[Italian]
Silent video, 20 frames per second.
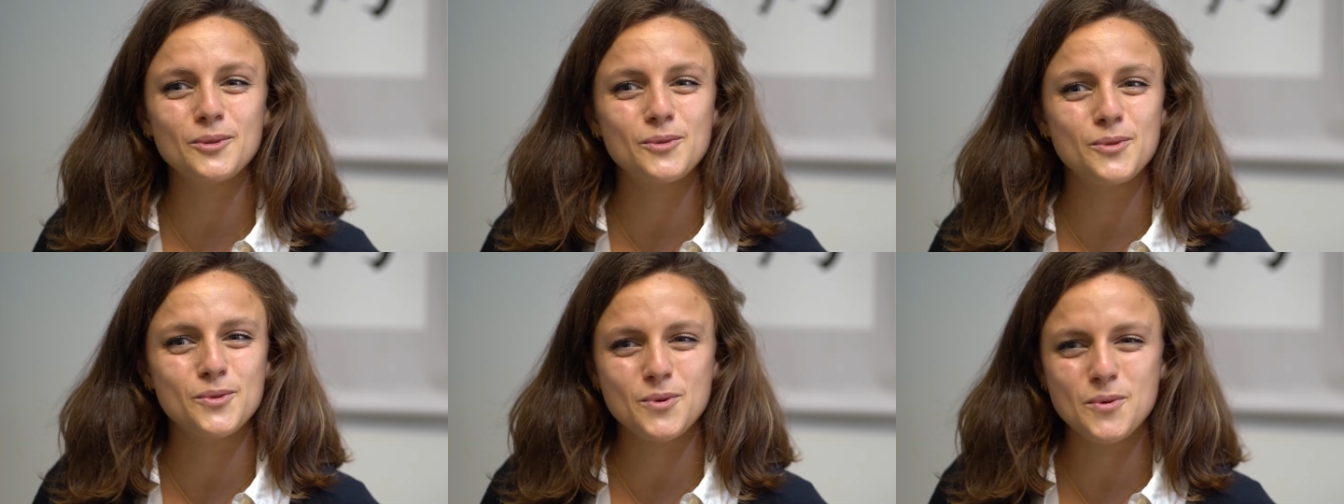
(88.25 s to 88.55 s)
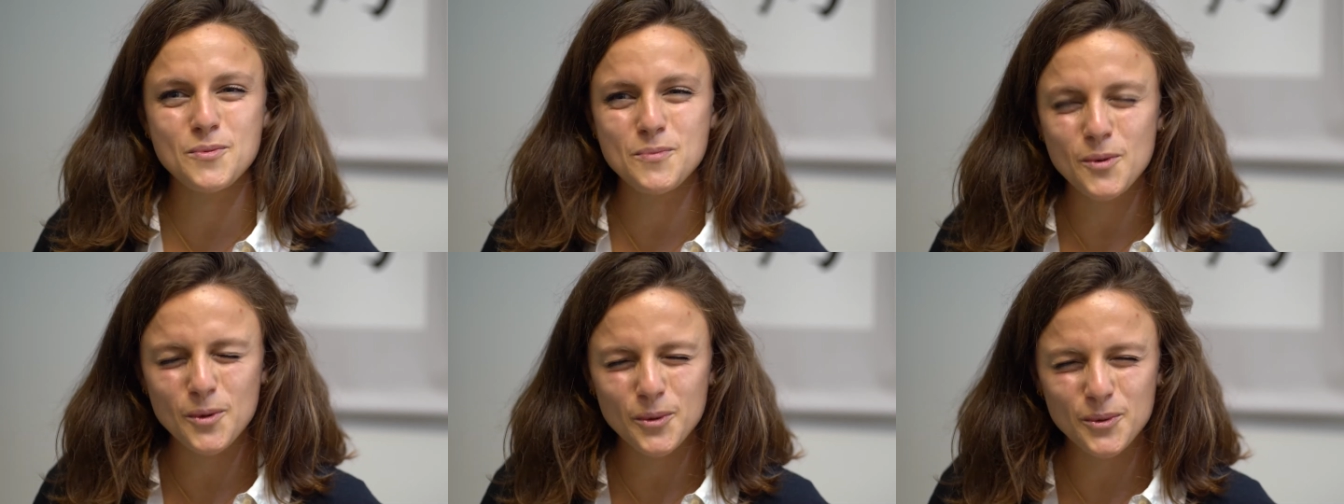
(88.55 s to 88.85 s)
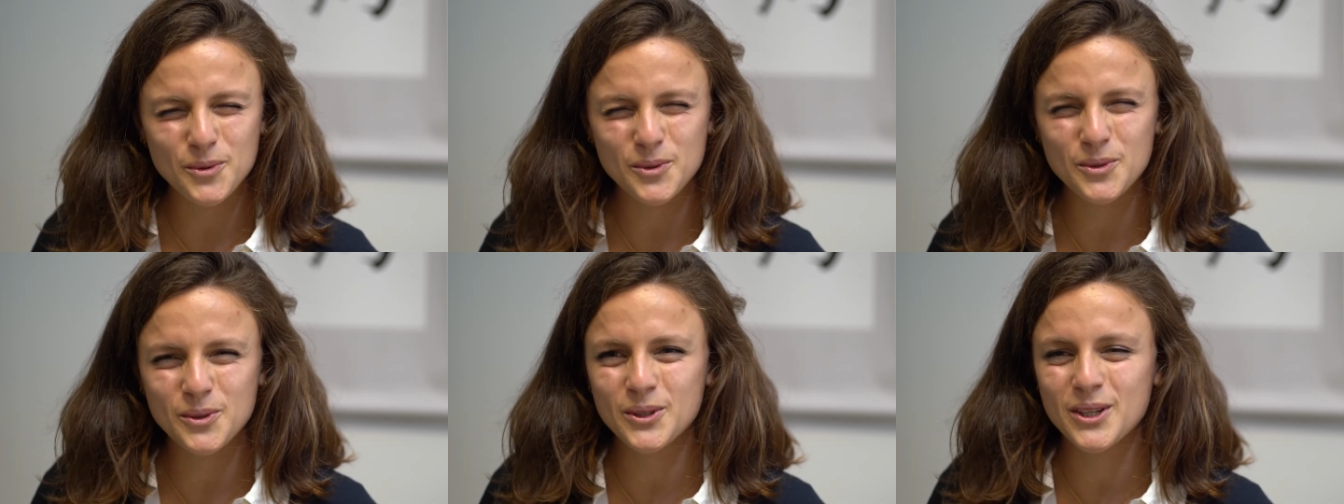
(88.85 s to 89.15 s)
il suo
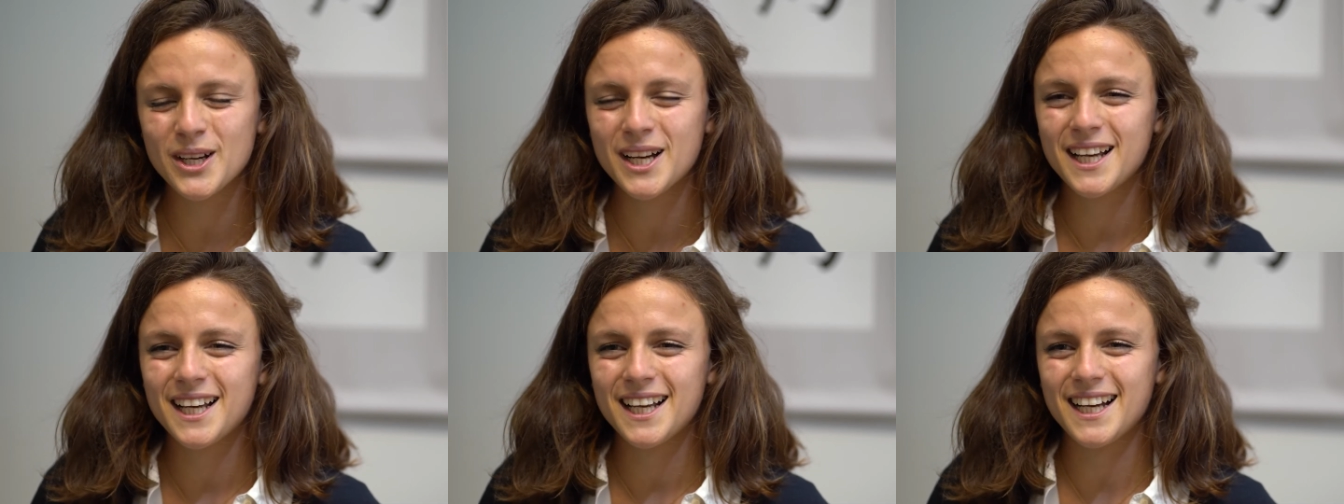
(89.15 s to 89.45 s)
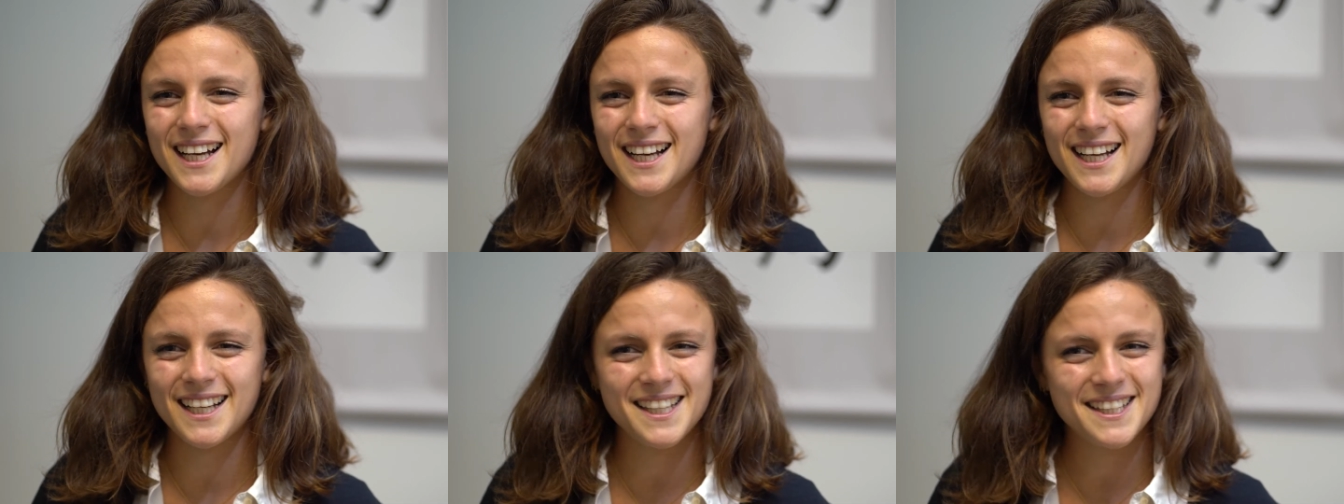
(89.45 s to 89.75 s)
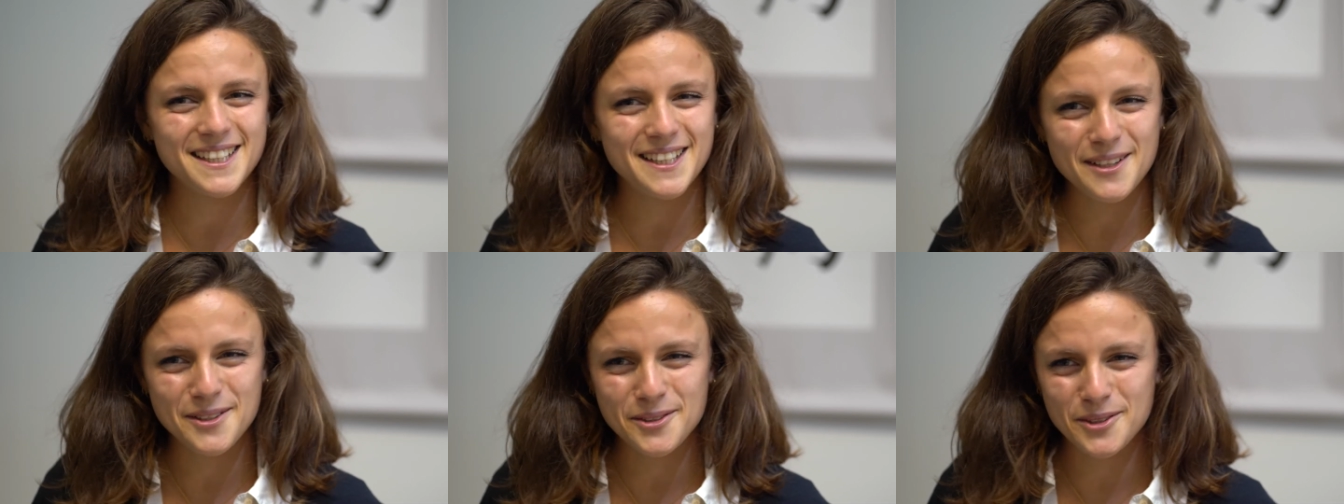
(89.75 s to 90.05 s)
mondo eh,
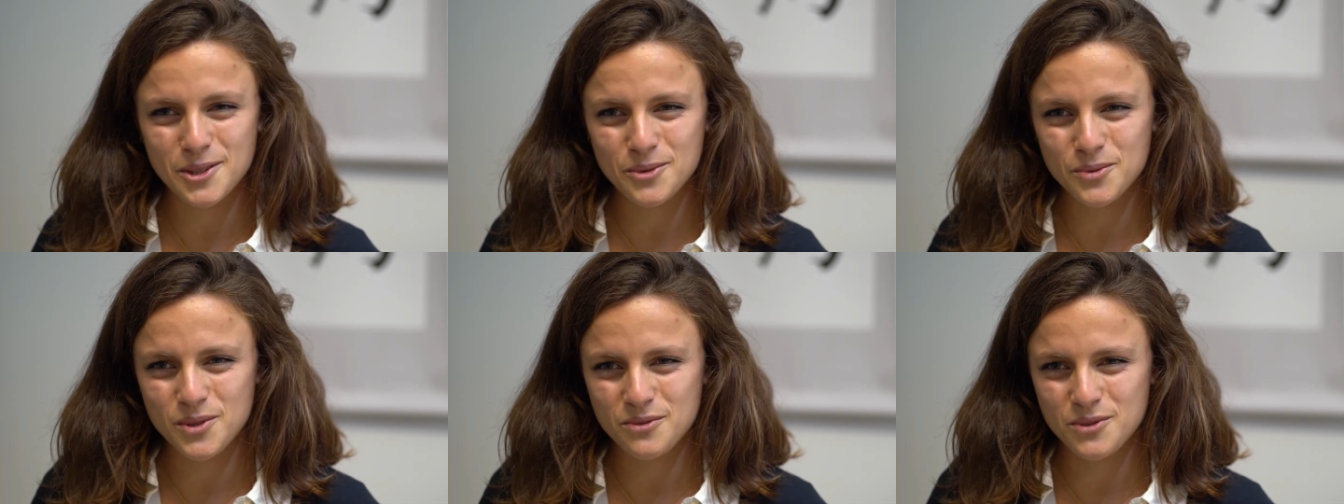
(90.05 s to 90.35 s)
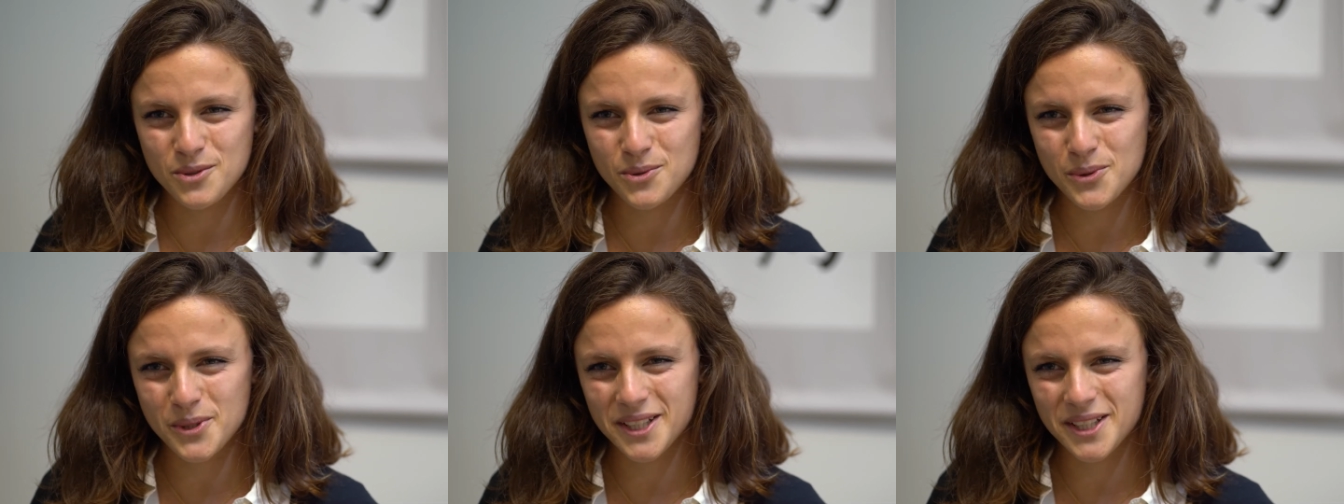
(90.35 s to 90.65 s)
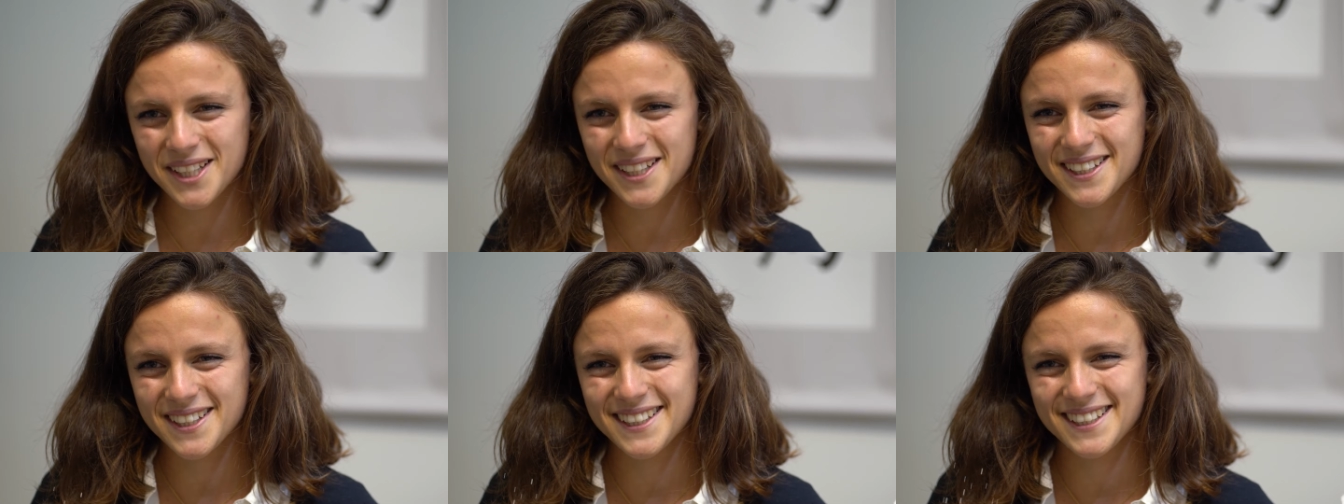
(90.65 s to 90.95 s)
all'interno dei due
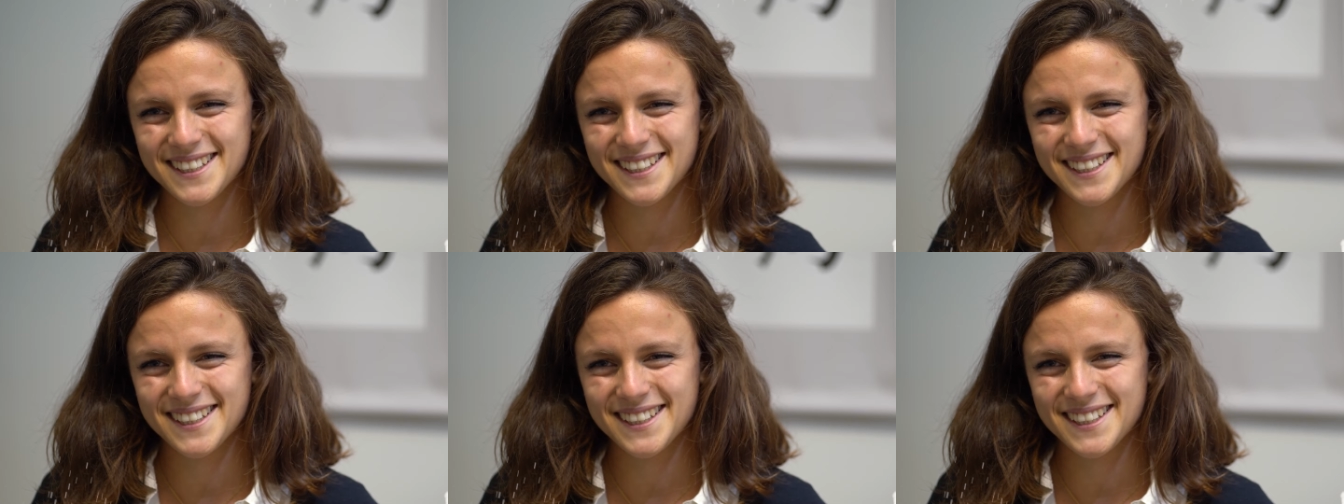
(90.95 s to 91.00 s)
fluidi.